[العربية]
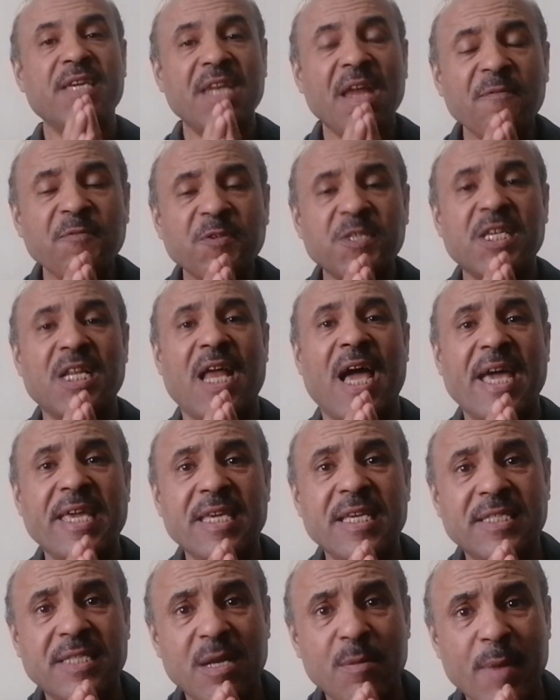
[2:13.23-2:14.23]
في نفس
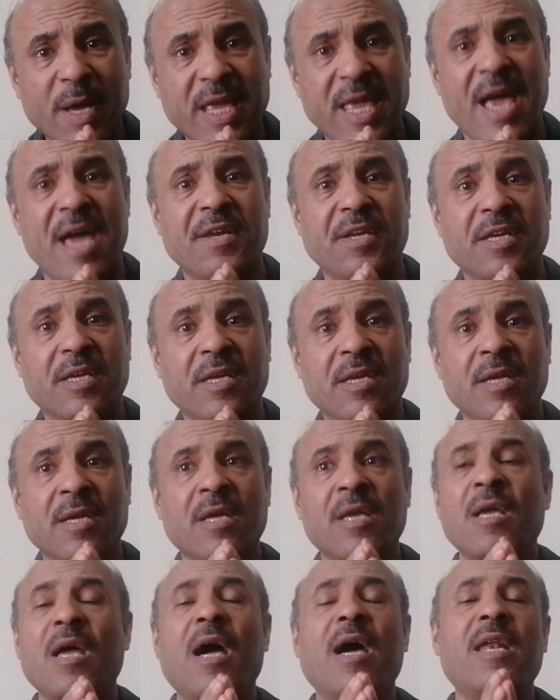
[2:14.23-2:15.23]
الحيز المكاني
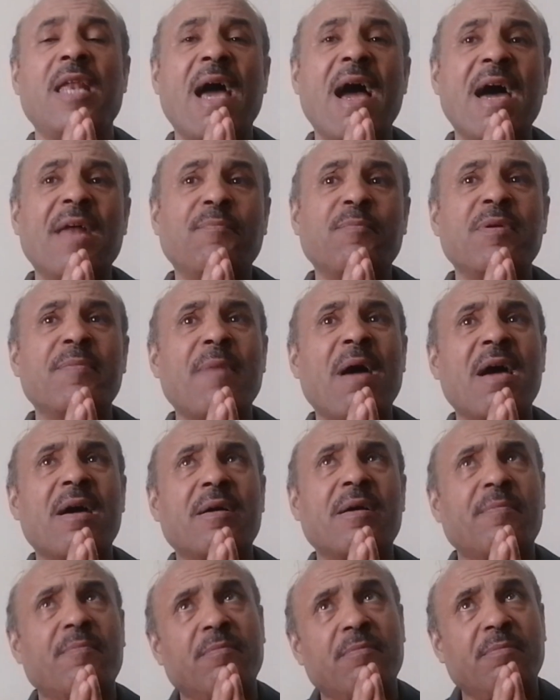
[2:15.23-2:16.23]
الآن
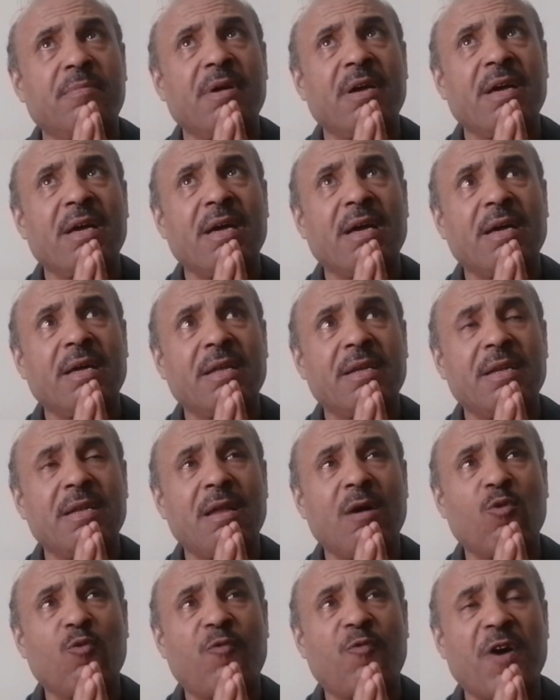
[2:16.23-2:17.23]
بما
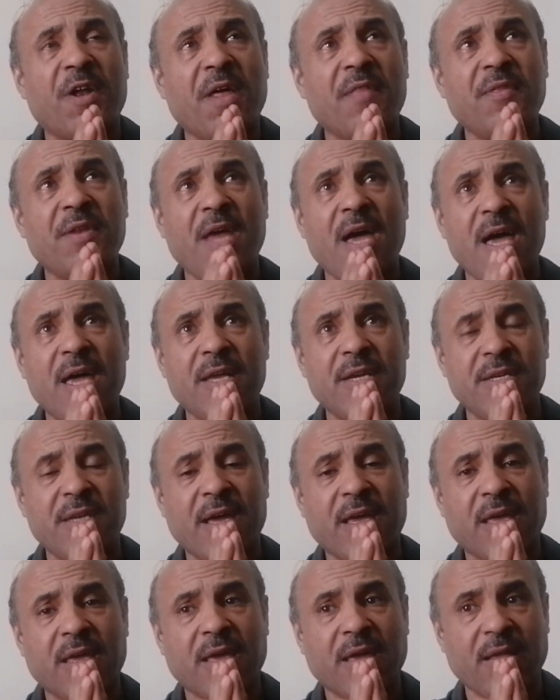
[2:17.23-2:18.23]
لو فرضنا
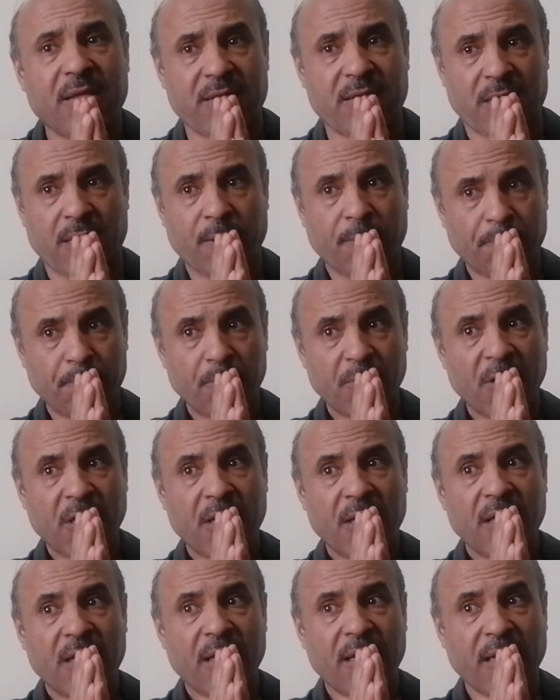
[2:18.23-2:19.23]
أنك
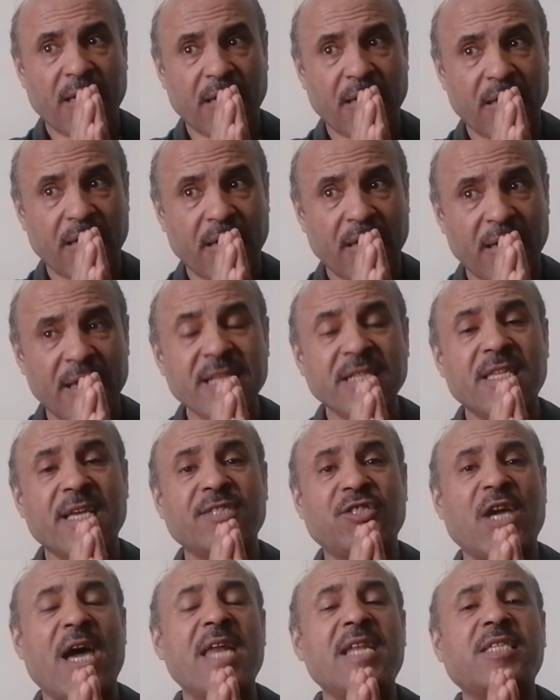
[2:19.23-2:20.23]
آه،
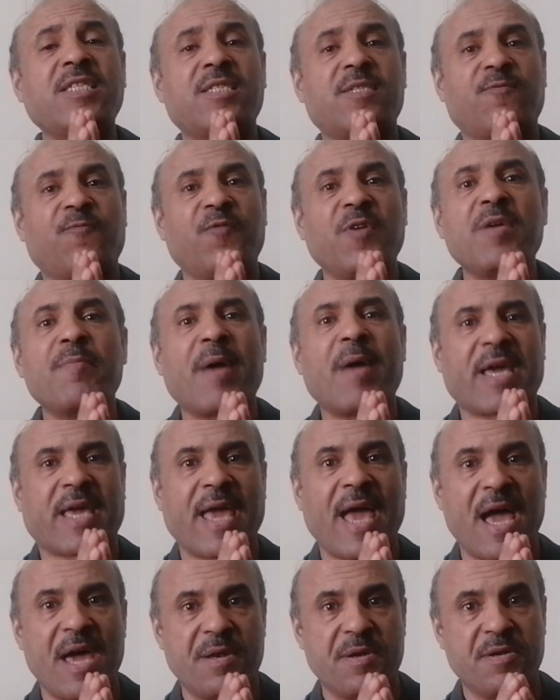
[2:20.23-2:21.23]
أنت جالس في
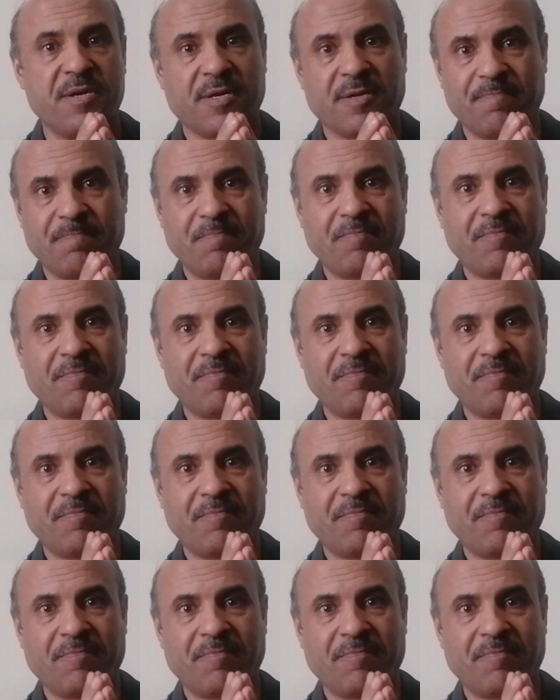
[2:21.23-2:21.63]
مكان